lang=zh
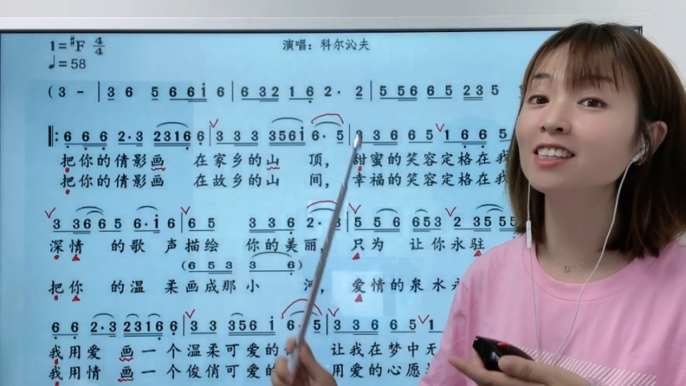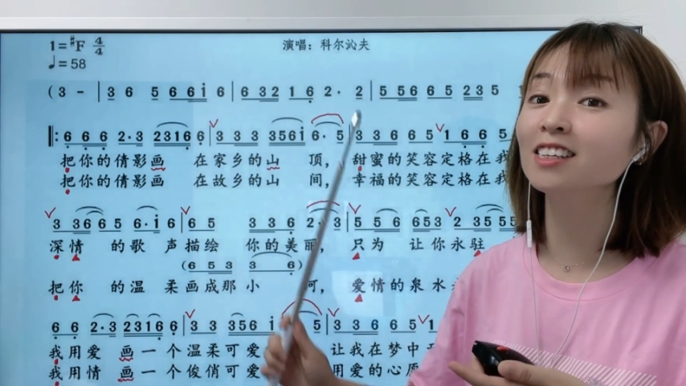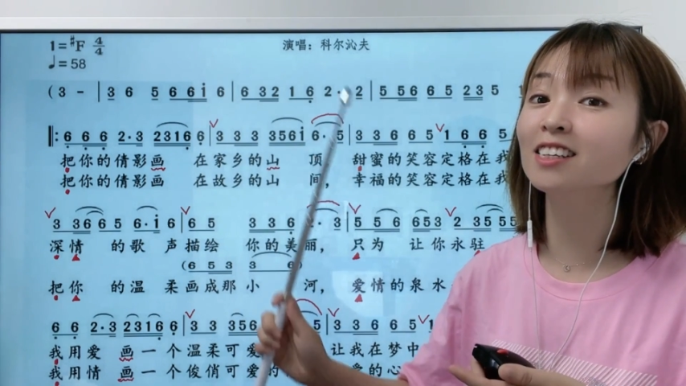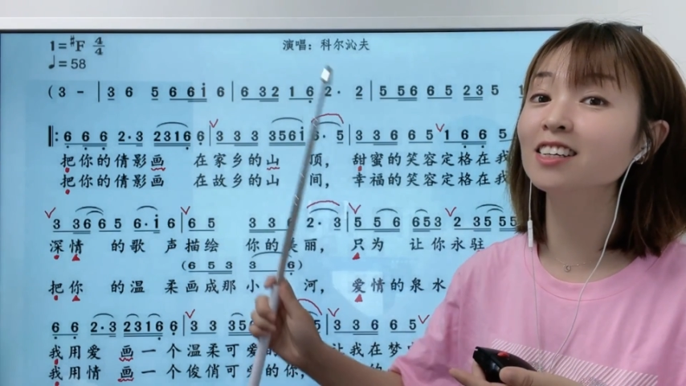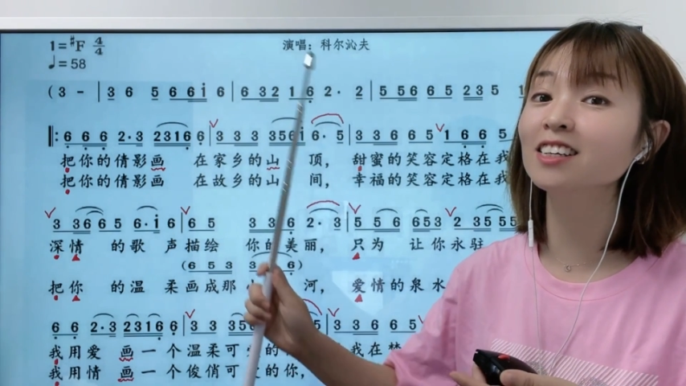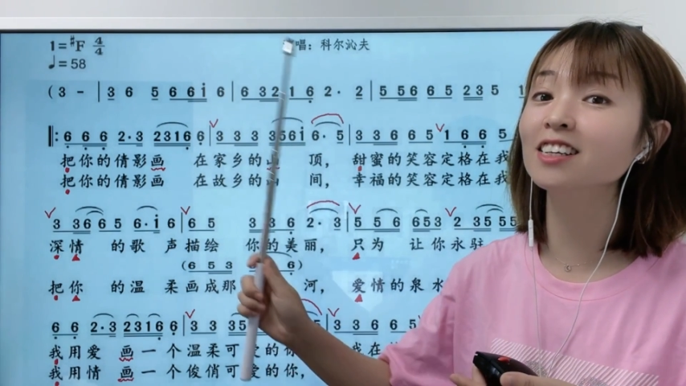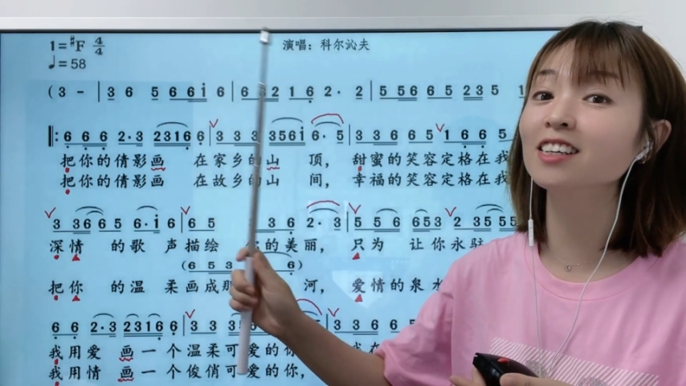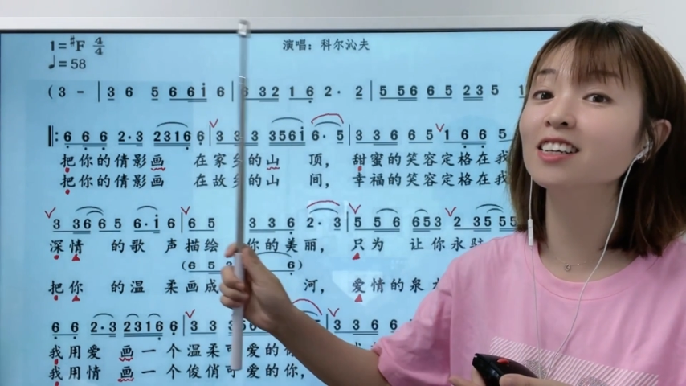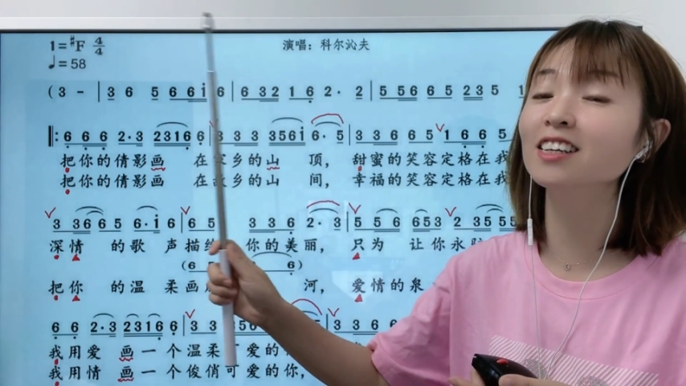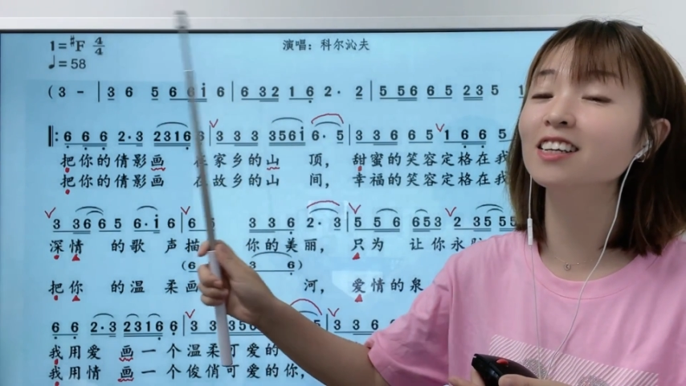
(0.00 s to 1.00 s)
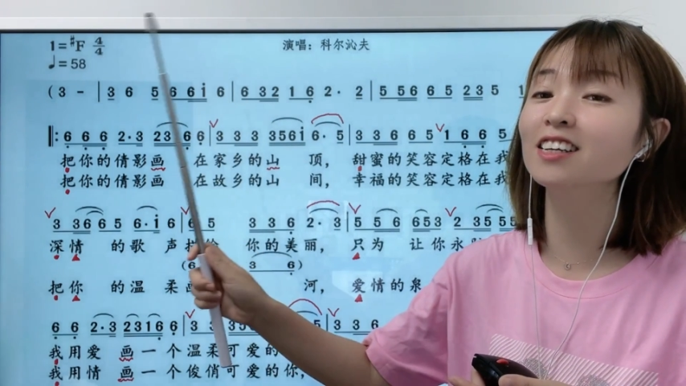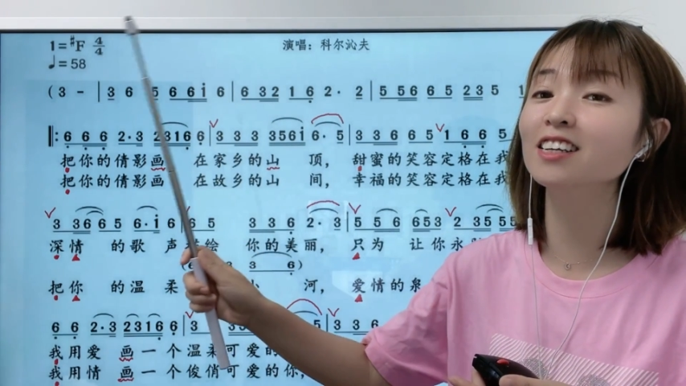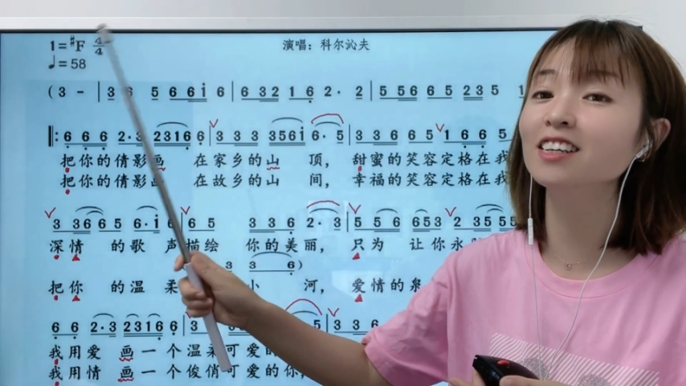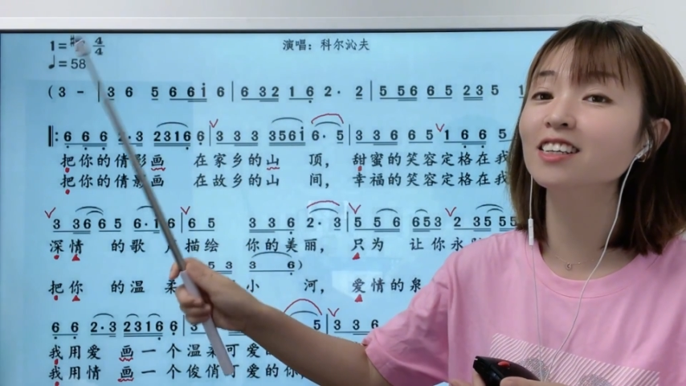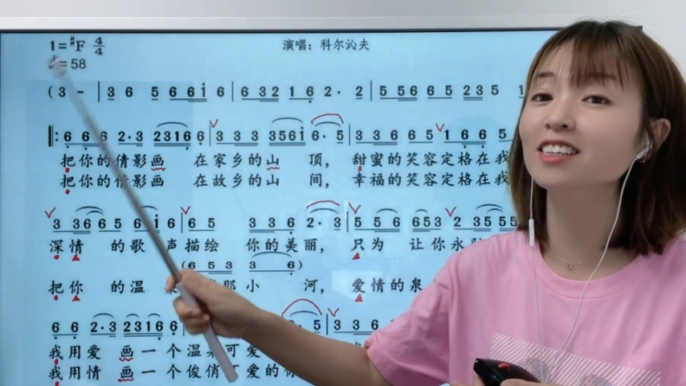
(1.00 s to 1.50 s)

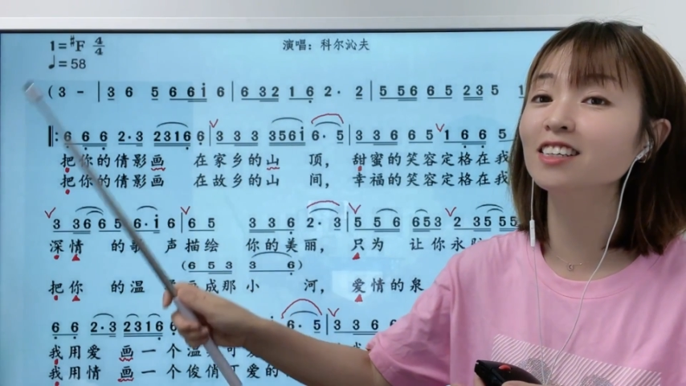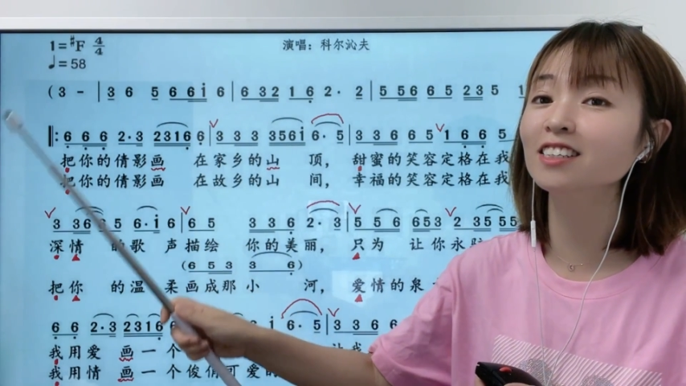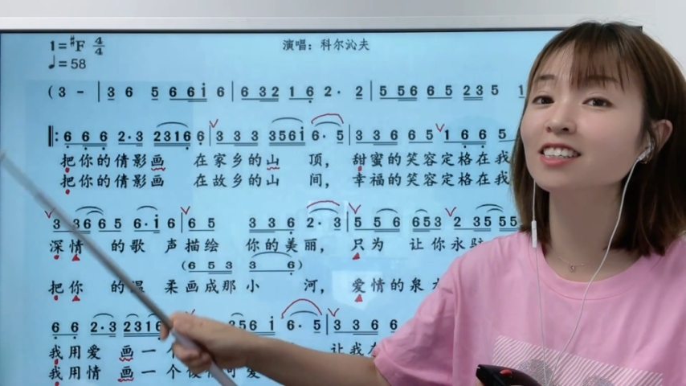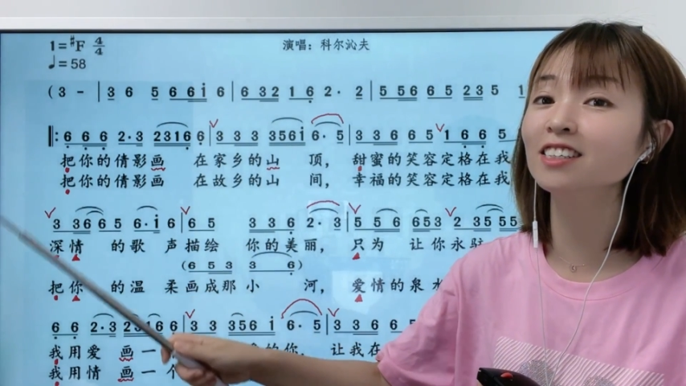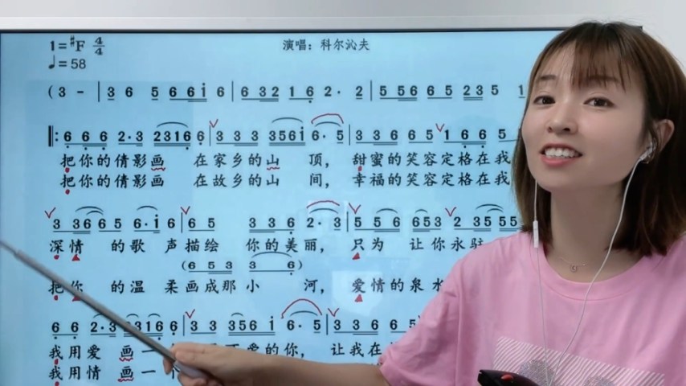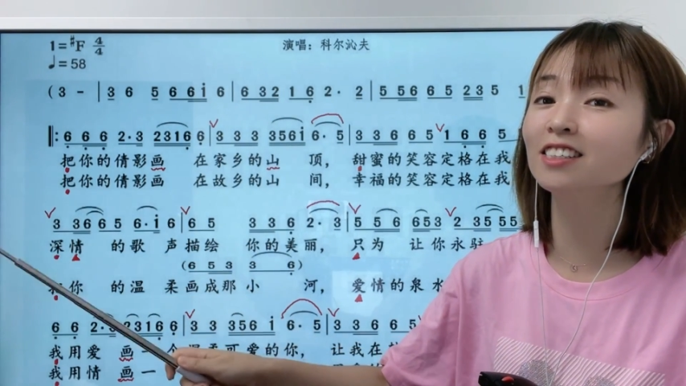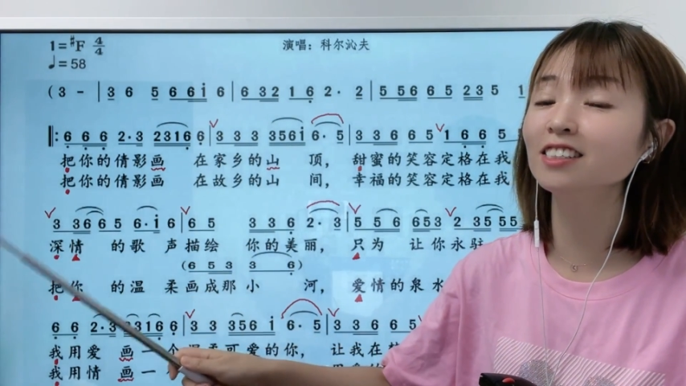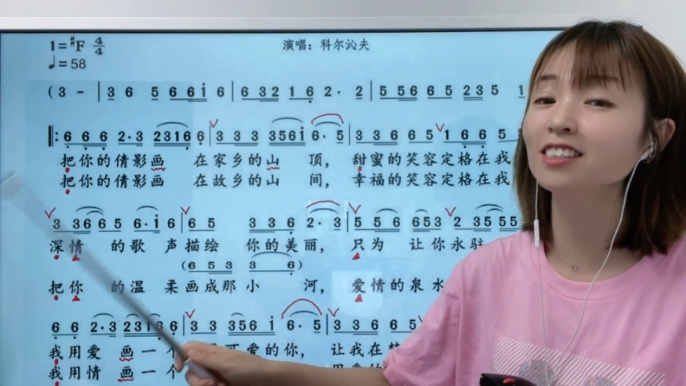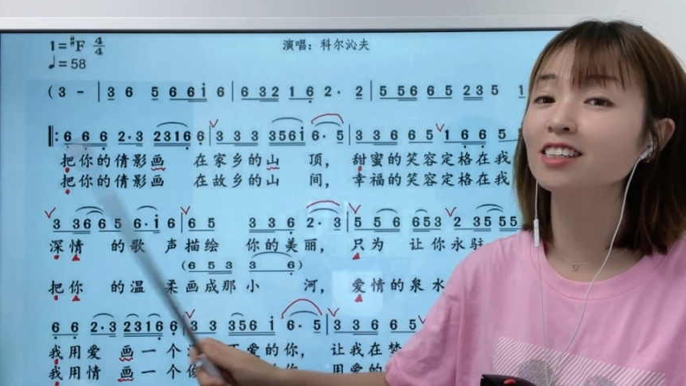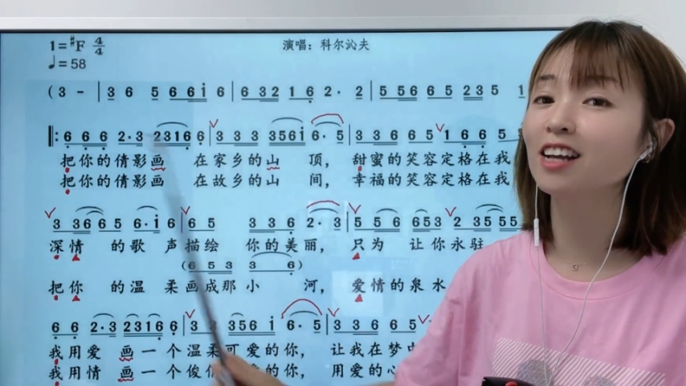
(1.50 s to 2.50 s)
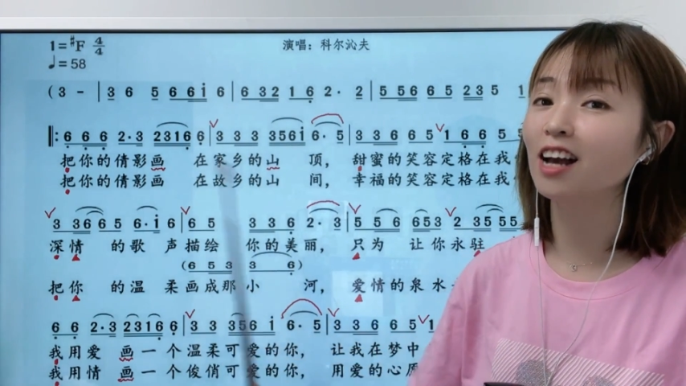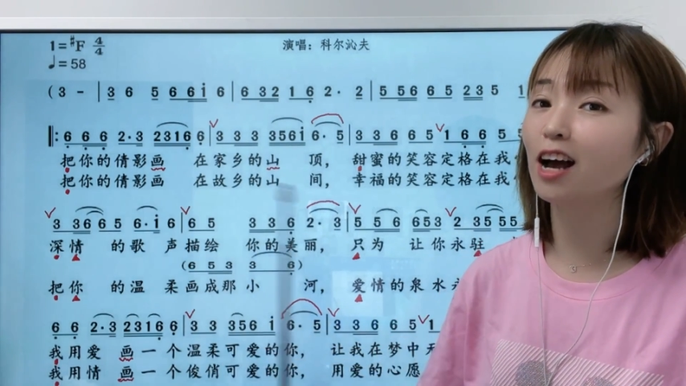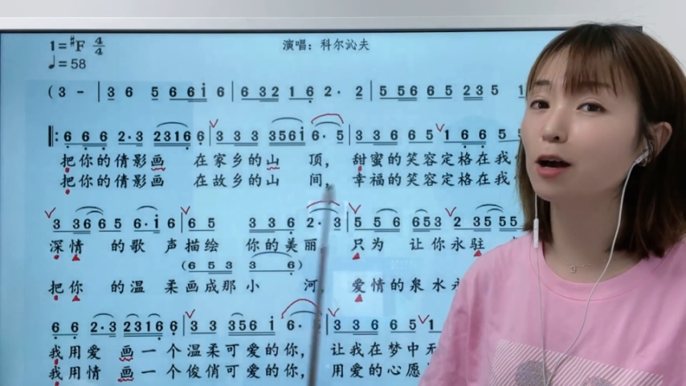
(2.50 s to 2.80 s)
顶，